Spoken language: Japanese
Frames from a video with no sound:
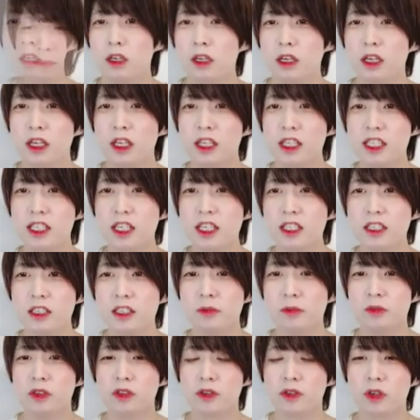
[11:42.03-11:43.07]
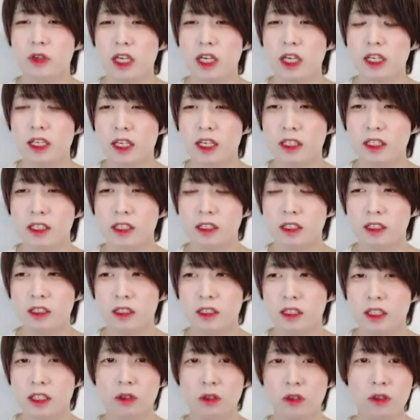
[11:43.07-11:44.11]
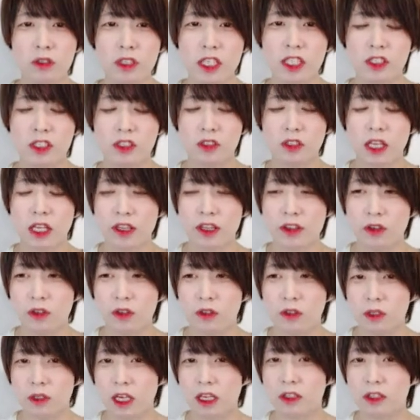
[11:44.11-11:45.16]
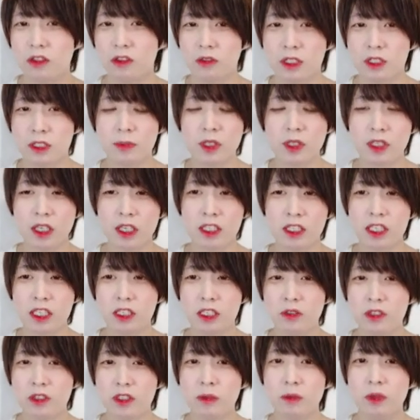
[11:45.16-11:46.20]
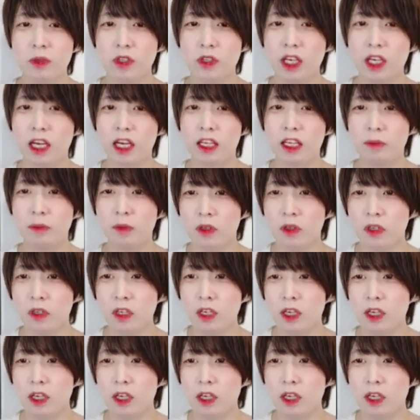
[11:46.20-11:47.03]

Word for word: エンジニアチームの紹介です。えっと、本日の内容、えっと、自分が実装したもの以外にも、